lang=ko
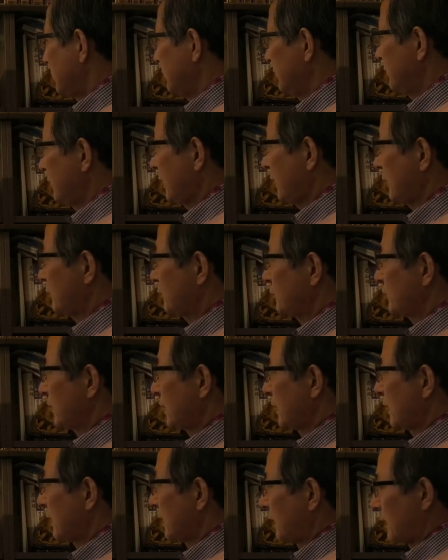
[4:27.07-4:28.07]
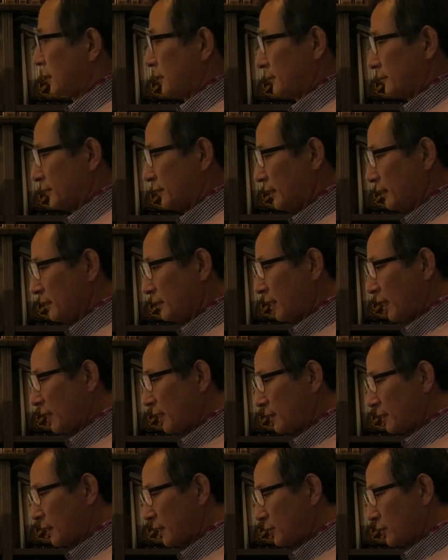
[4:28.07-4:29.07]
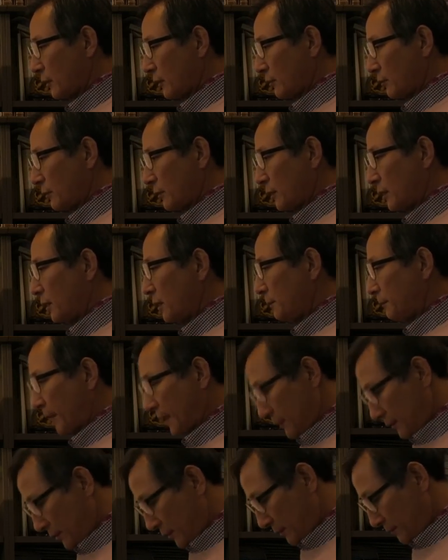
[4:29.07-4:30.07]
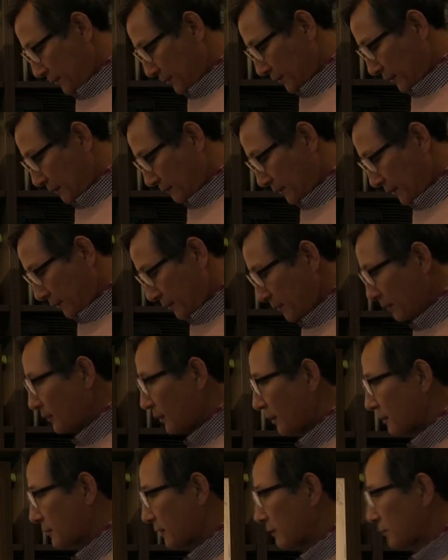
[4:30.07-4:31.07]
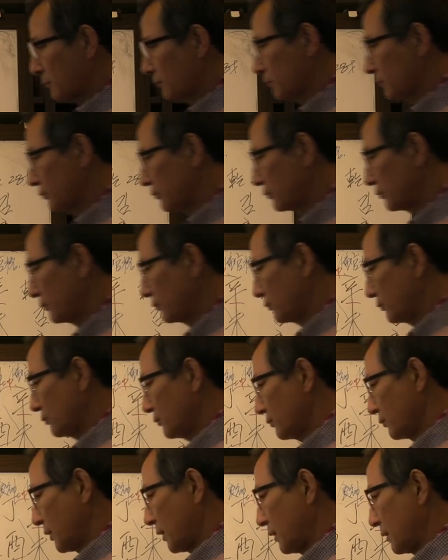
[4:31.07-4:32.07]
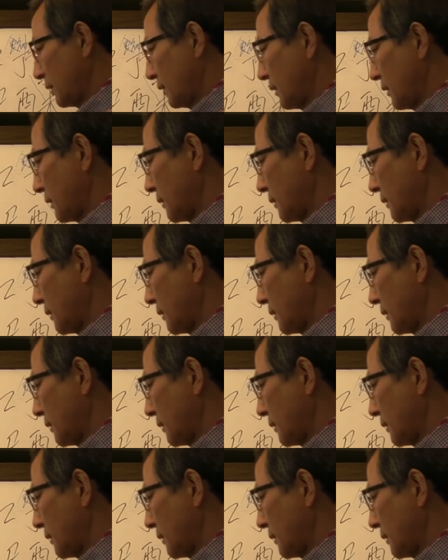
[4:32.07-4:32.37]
이 사주가 영탁이 사주하고 거의 패턴이 비슷합니다. 영탁 사주가 어떻게